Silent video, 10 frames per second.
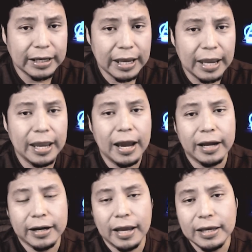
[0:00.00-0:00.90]
que
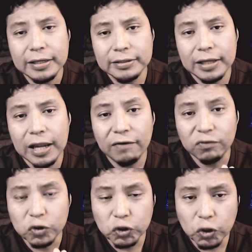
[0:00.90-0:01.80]
a raíz de la
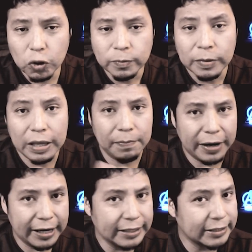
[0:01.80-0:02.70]
fusión y
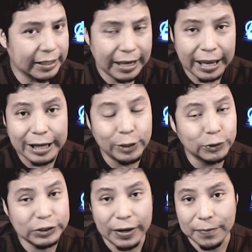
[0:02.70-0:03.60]
parece que él
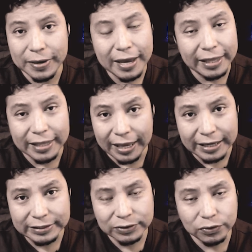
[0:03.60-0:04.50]
no sabía
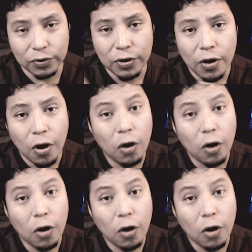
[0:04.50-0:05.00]
de esto